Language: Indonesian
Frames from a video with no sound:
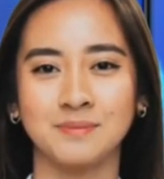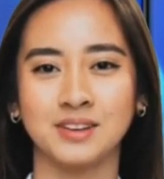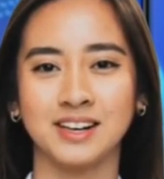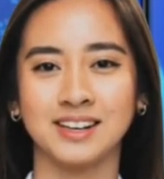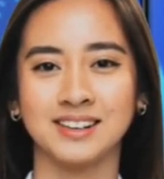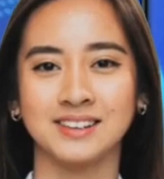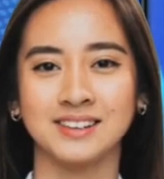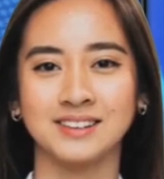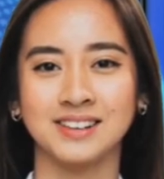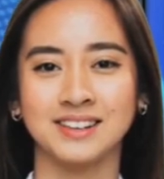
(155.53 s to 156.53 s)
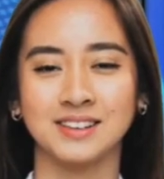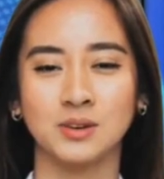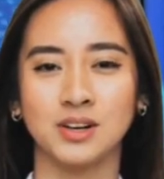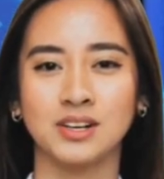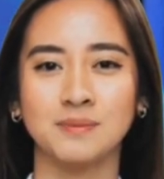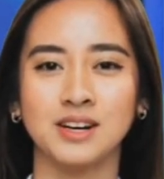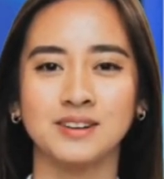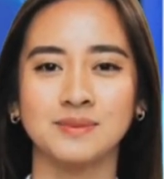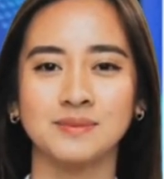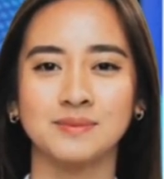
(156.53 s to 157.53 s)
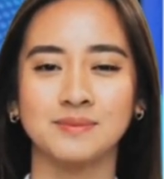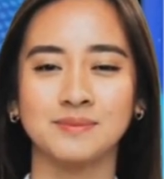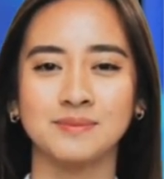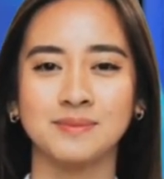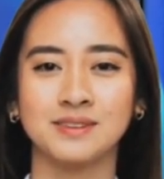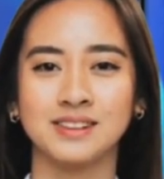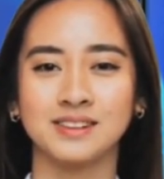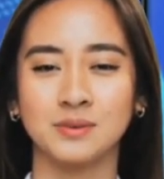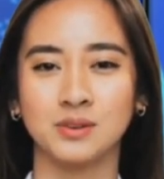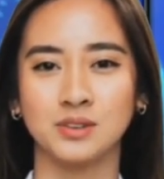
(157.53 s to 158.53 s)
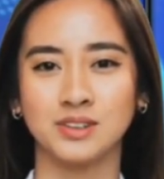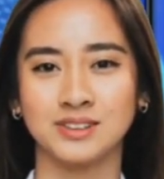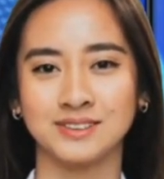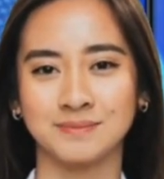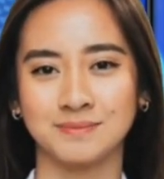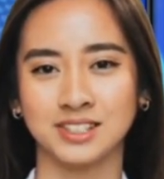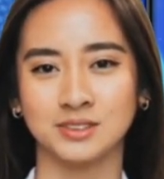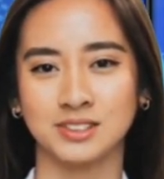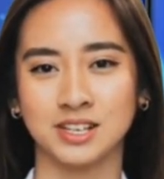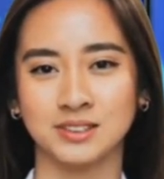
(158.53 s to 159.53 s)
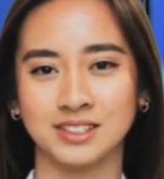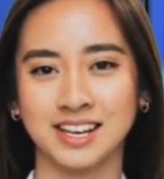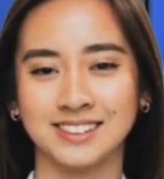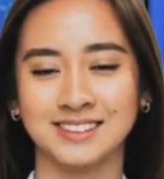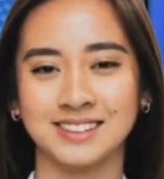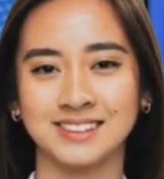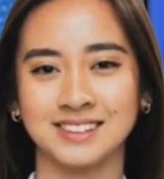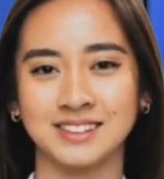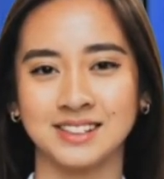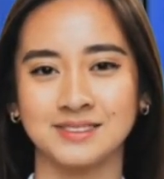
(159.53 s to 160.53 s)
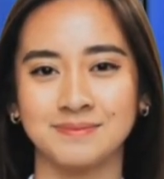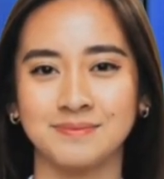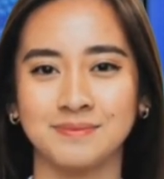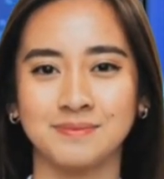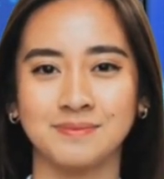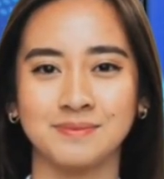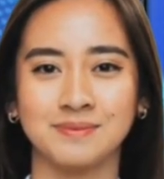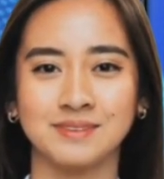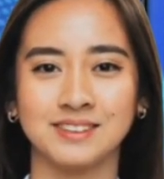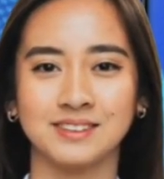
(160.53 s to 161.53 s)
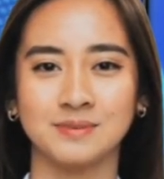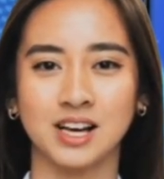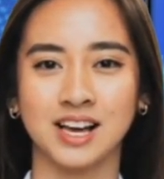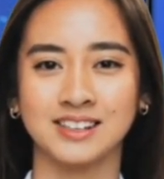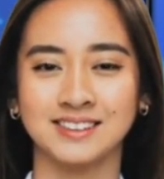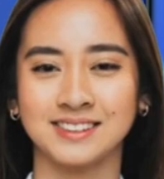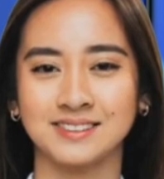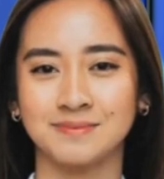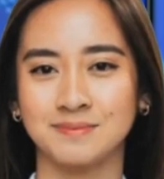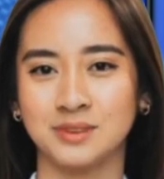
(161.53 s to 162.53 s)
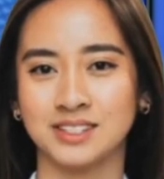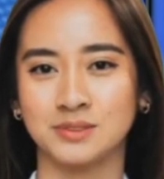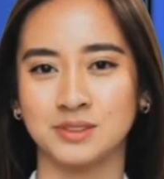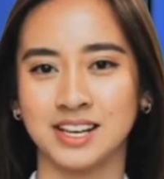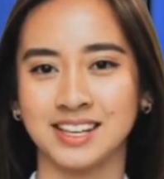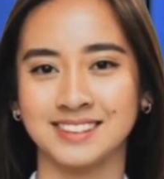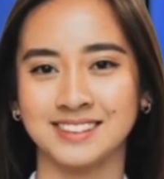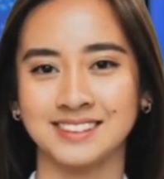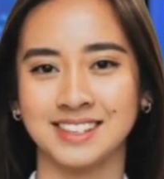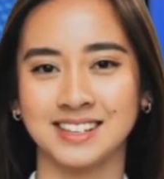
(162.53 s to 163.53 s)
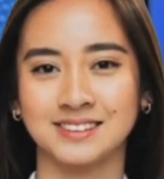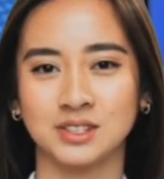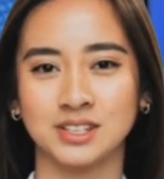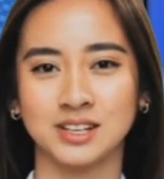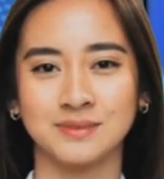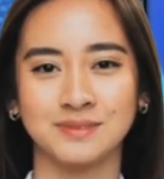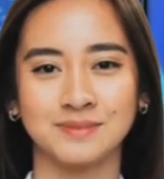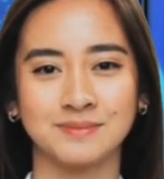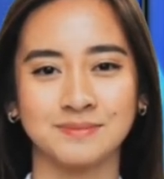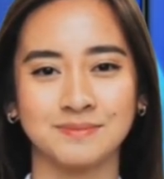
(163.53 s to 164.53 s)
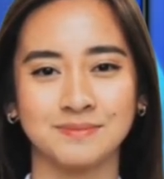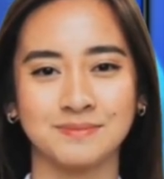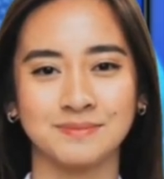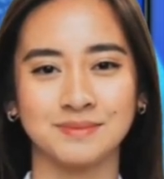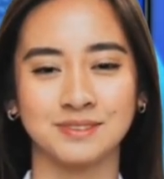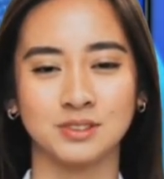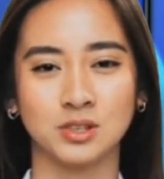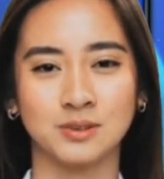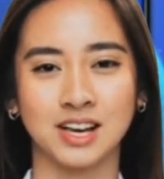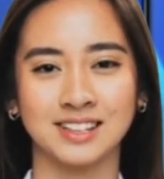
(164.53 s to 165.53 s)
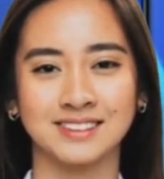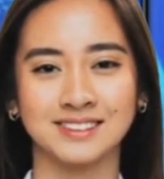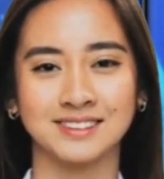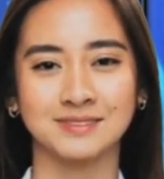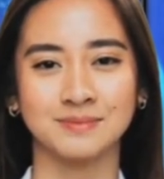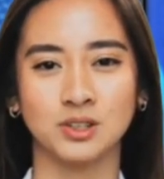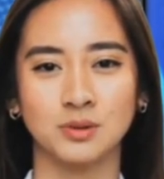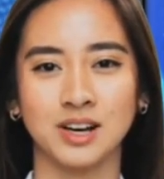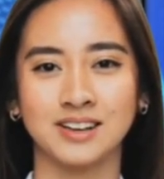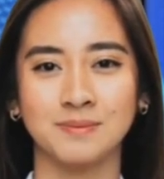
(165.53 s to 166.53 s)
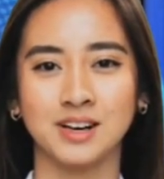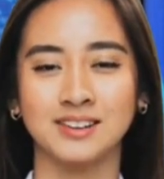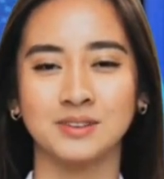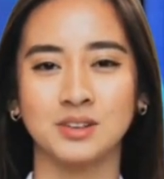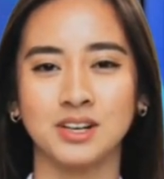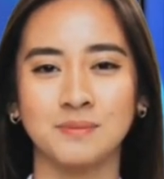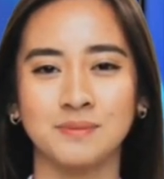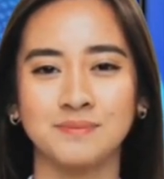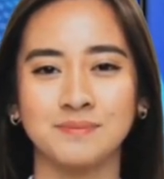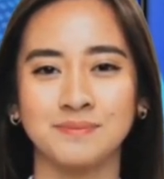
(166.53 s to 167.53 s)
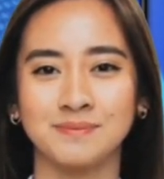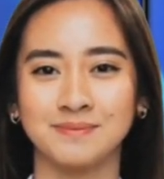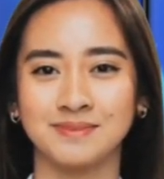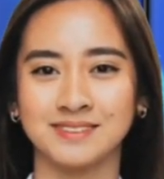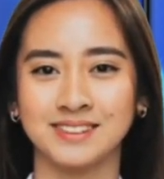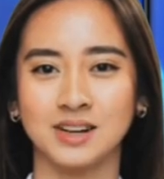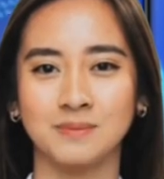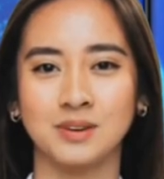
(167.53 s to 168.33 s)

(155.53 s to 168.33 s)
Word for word: Meningkatkan kinerja saluran kemih. 10. Melindungi organ hati dan ginjal. 11. Membantu meningkatkan kesehatan otak. 12. Mengobati penyakit kurap. 13.